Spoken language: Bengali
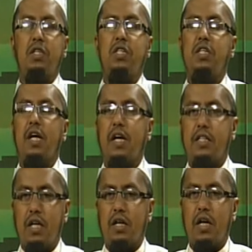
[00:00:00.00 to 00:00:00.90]
যেই জায়গায়
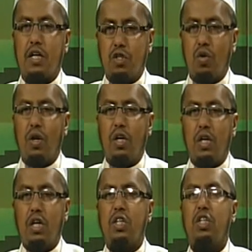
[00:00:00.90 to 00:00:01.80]
চা কাজ করেন
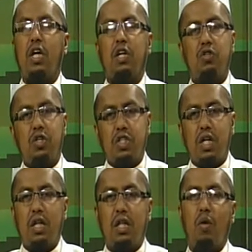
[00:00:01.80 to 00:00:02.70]
সেখানে যদি
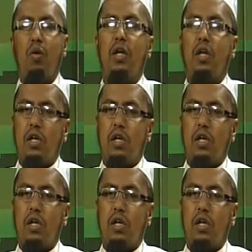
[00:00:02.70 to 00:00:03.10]
চান তাহলে